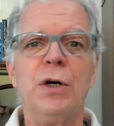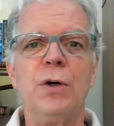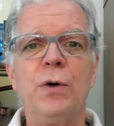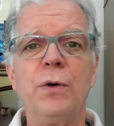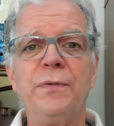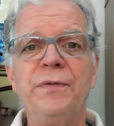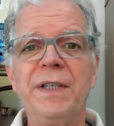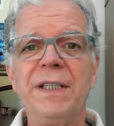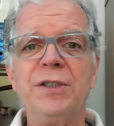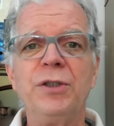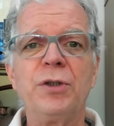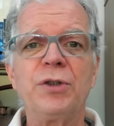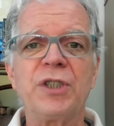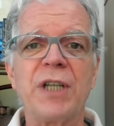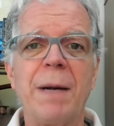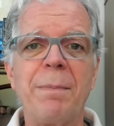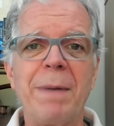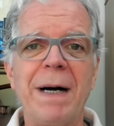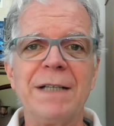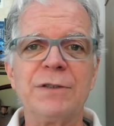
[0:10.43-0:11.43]
o vídeo
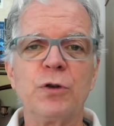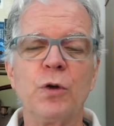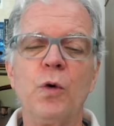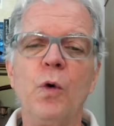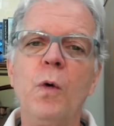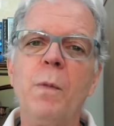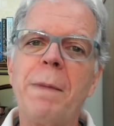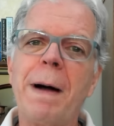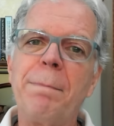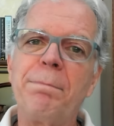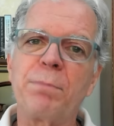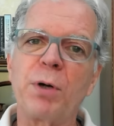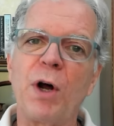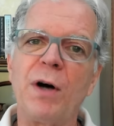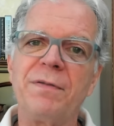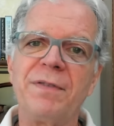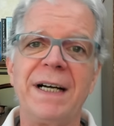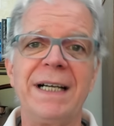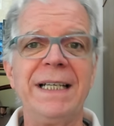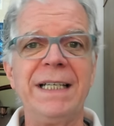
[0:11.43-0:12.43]
chamado Uma
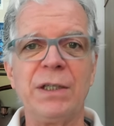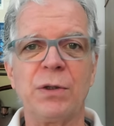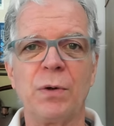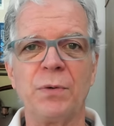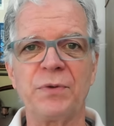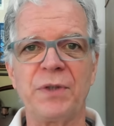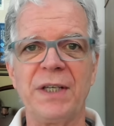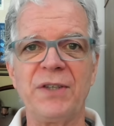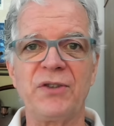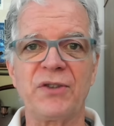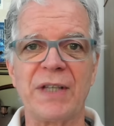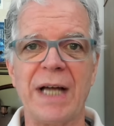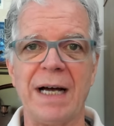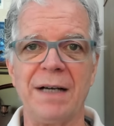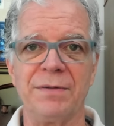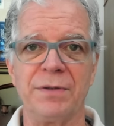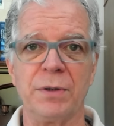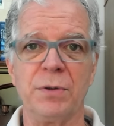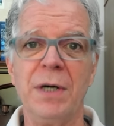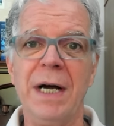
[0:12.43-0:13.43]
Prova
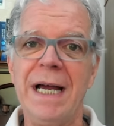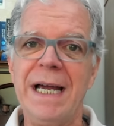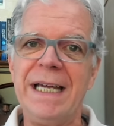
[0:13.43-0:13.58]
Incontestável,